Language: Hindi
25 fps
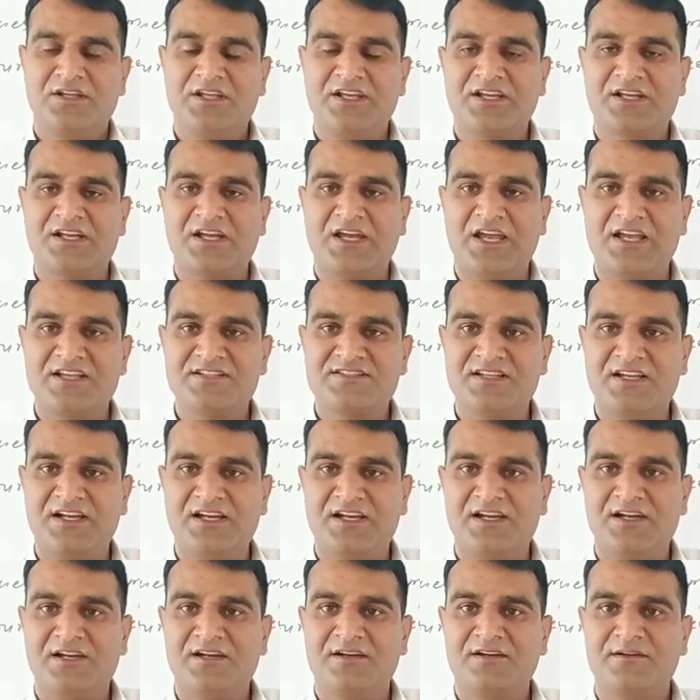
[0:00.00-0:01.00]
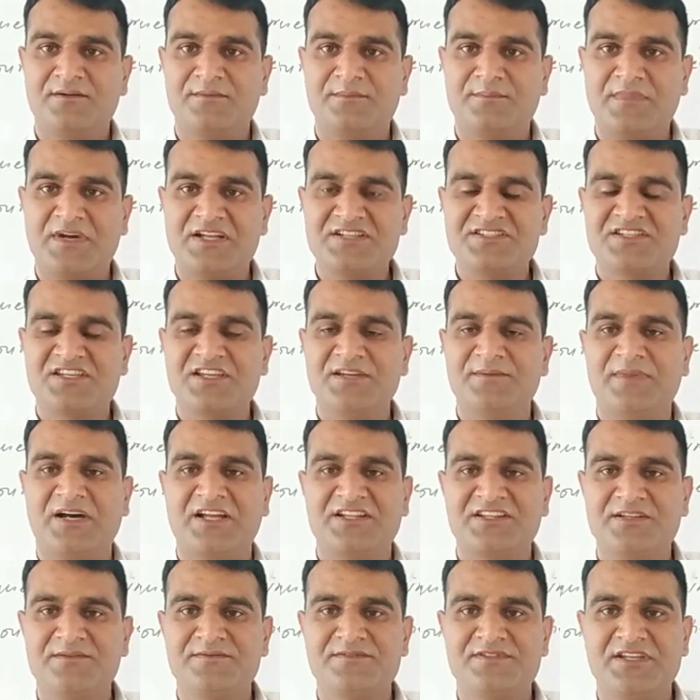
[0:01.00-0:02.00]
एक ऐसा मंच के
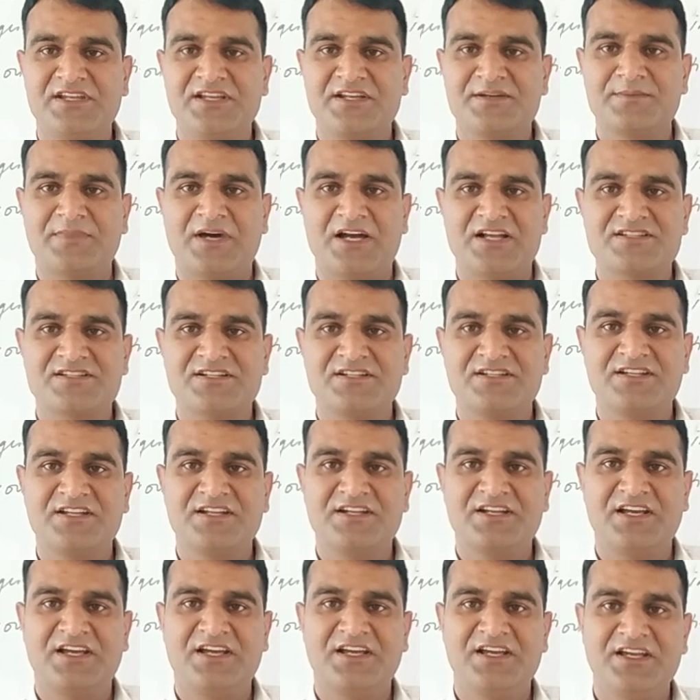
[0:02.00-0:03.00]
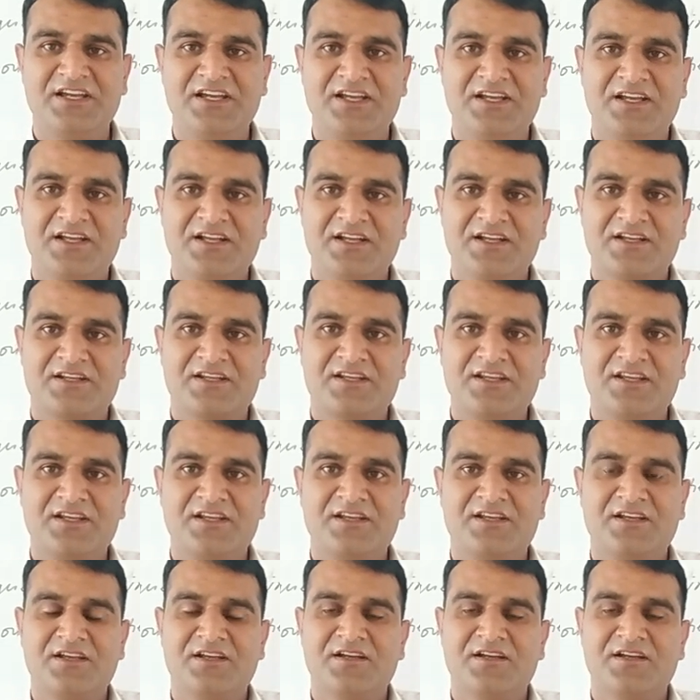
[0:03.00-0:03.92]
माध्यम से एक भाषण देना है कि